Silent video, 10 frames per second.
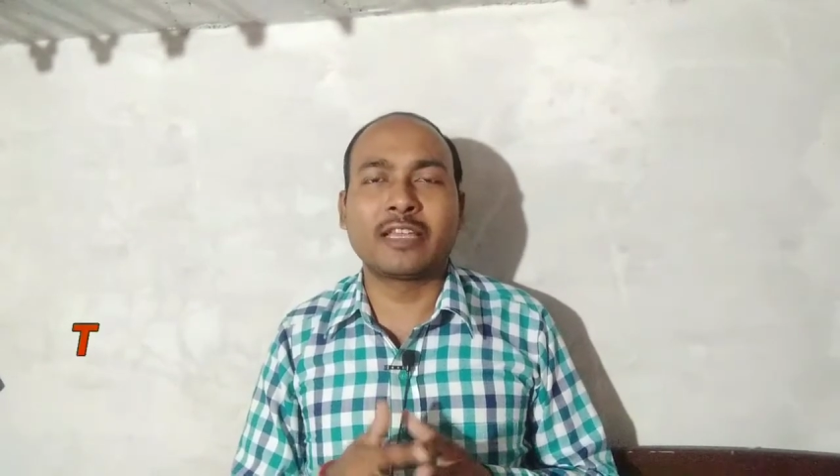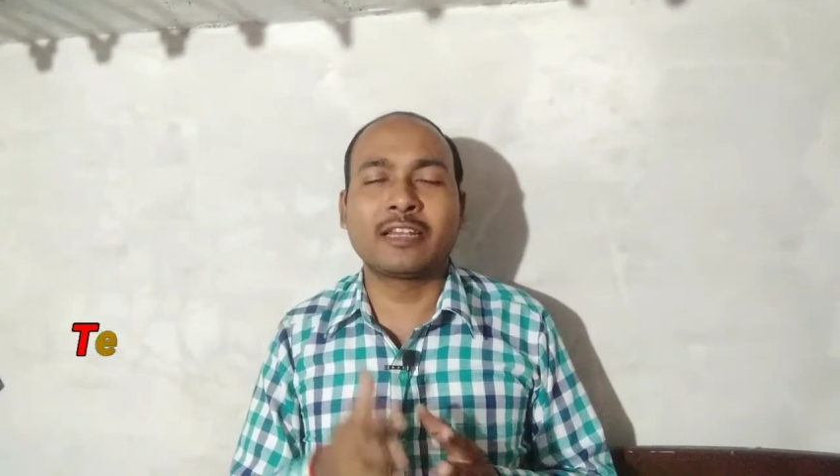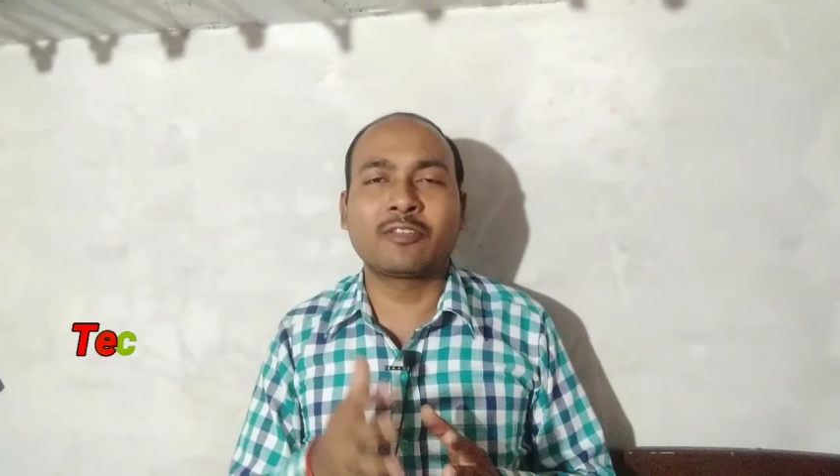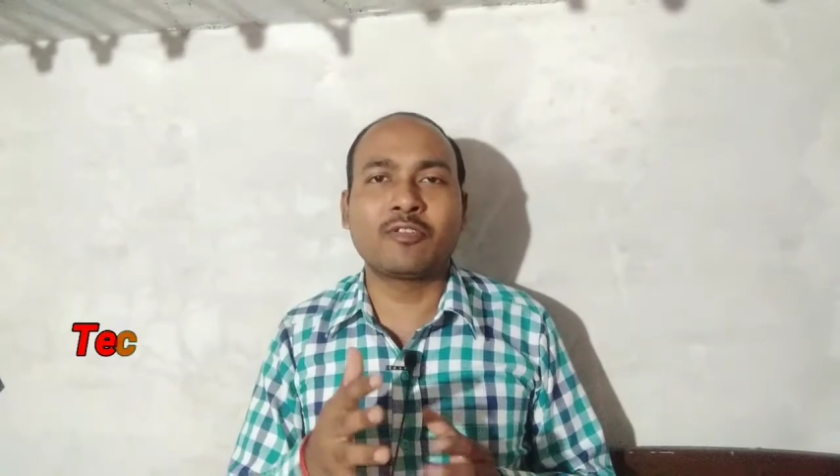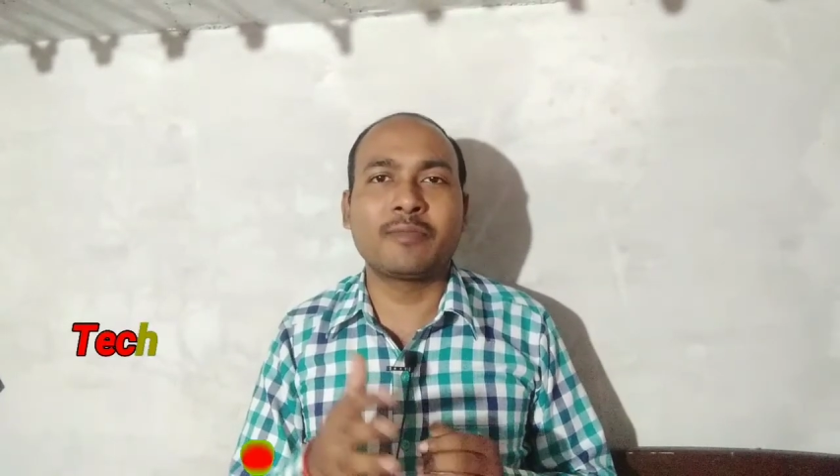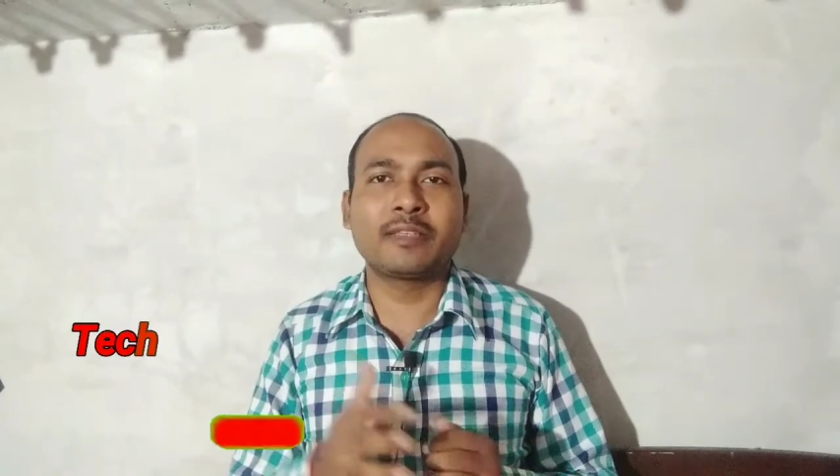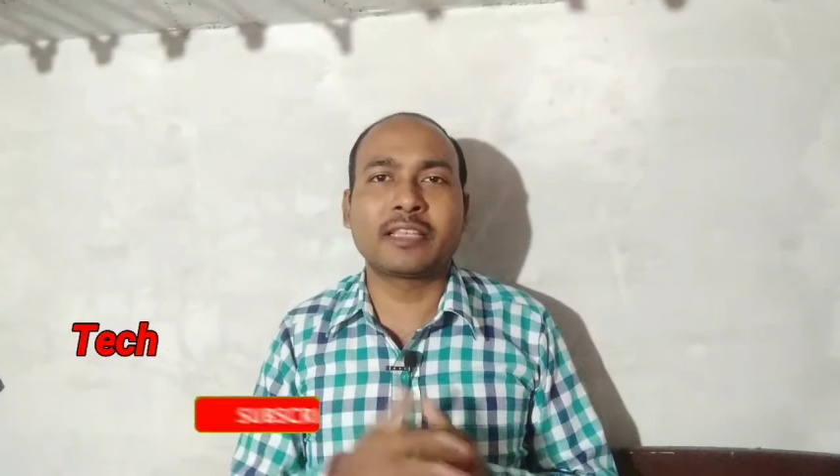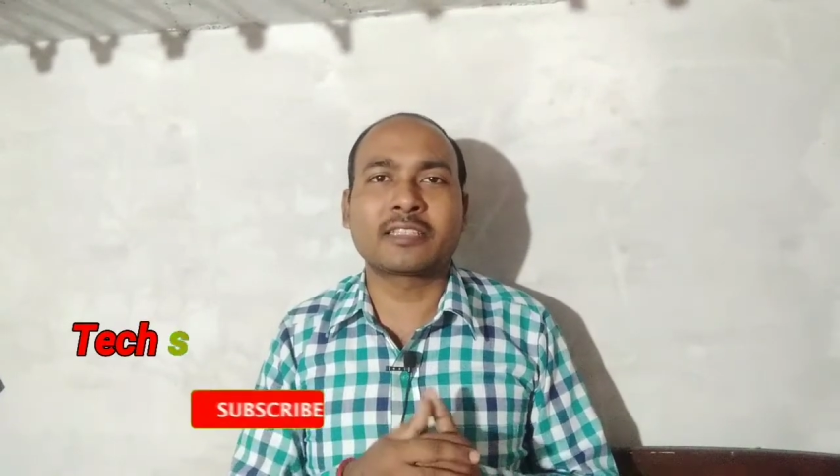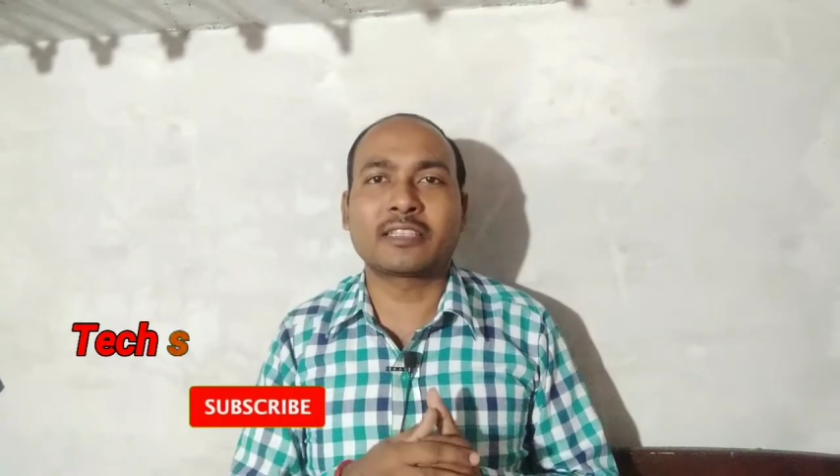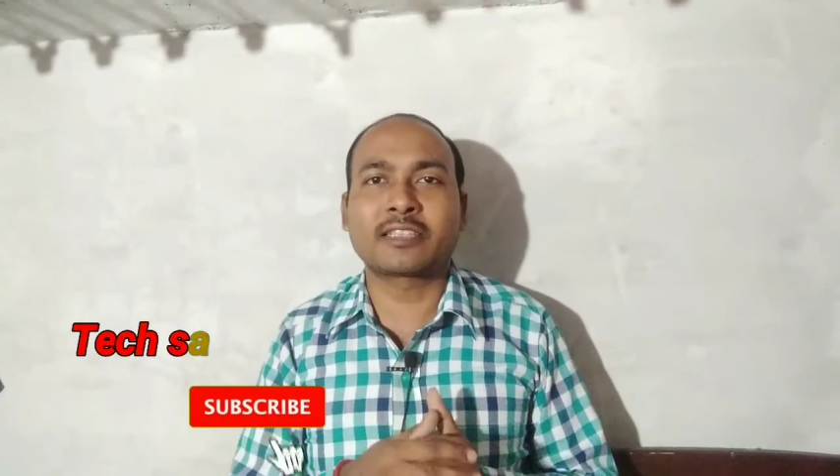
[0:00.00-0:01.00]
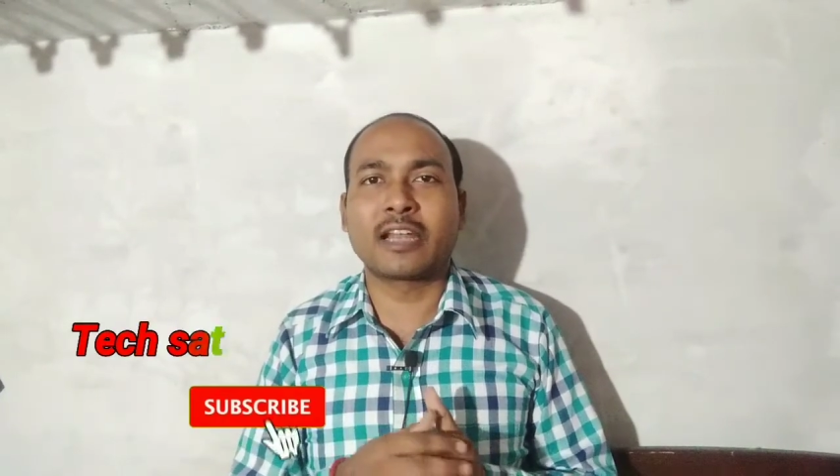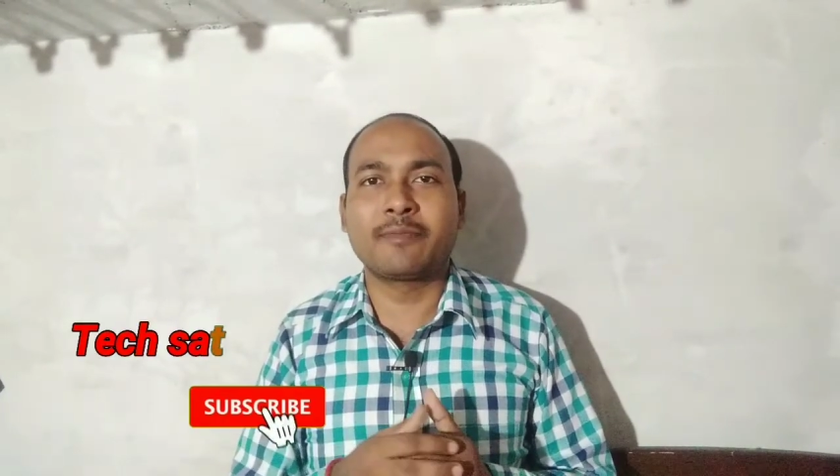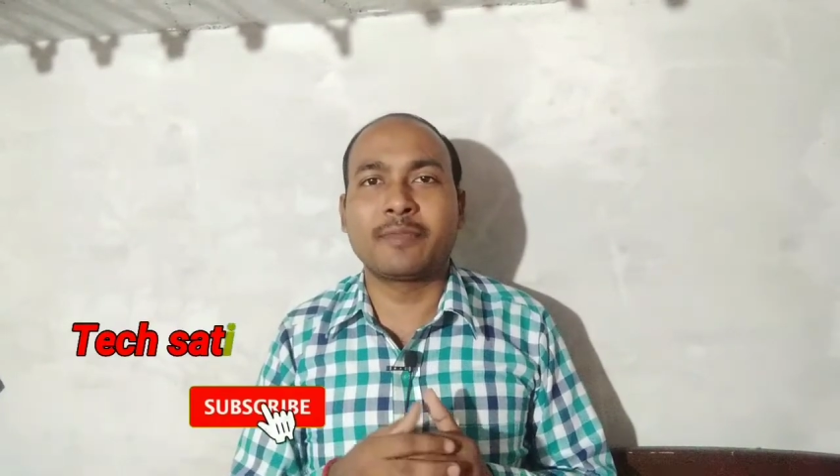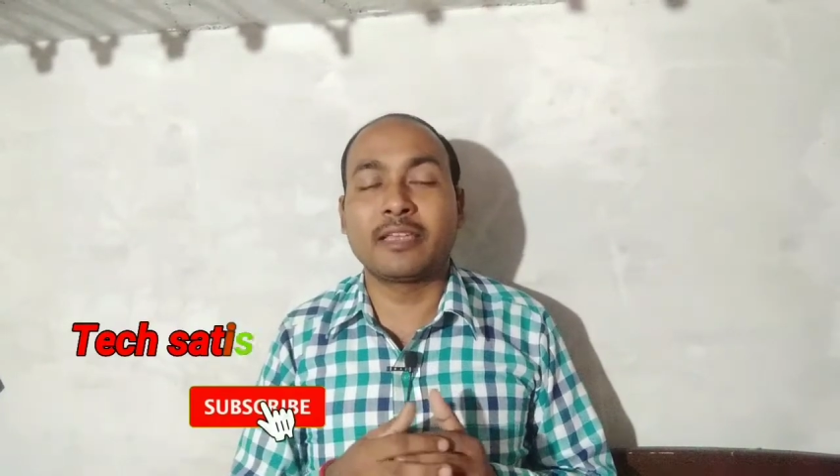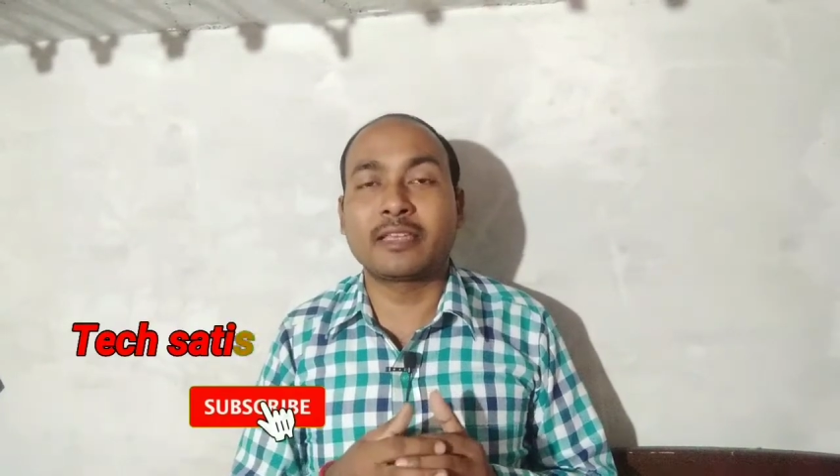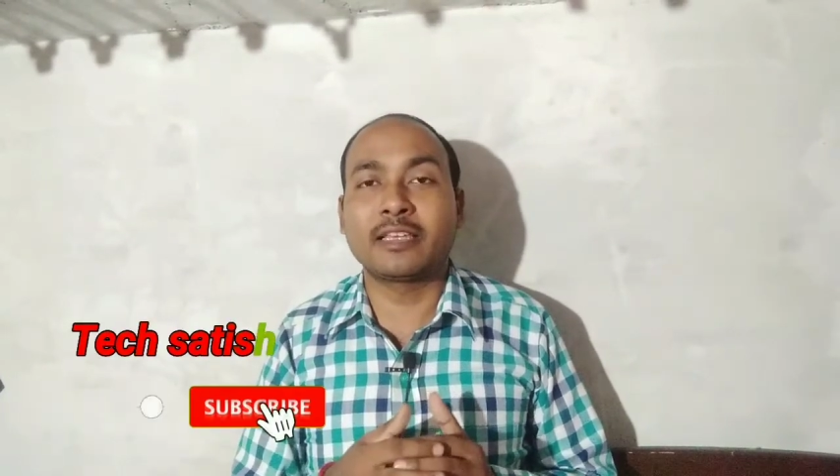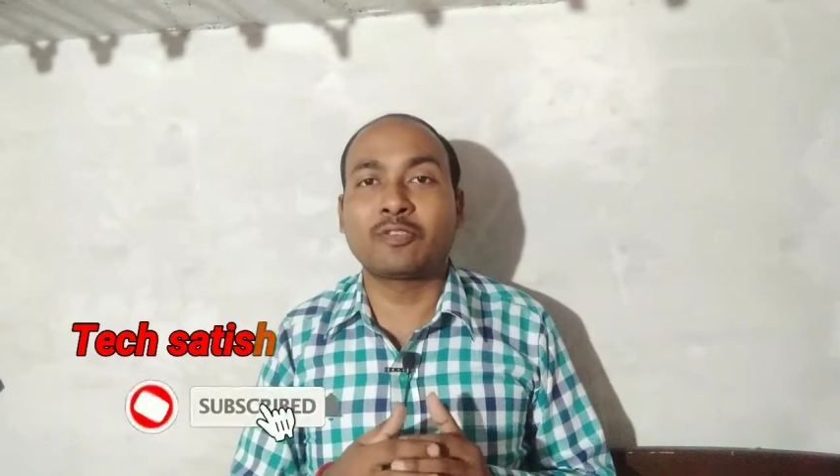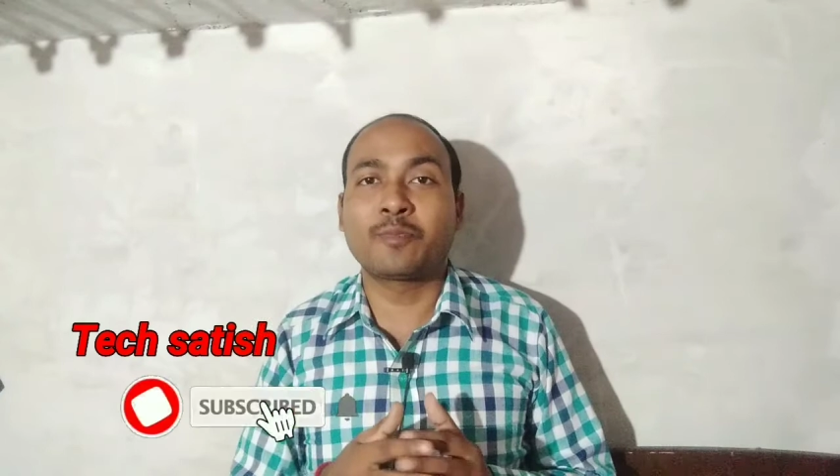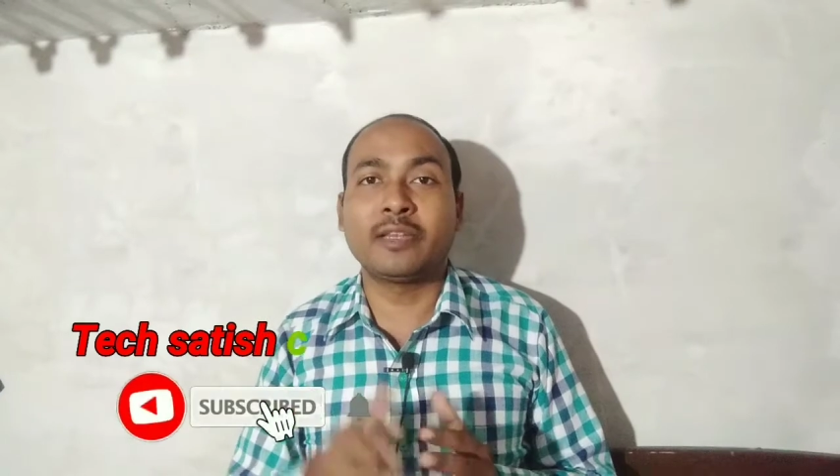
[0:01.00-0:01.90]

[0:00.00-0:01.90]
चैनल को अभी तक सब्सक्राइब नहीं किया तो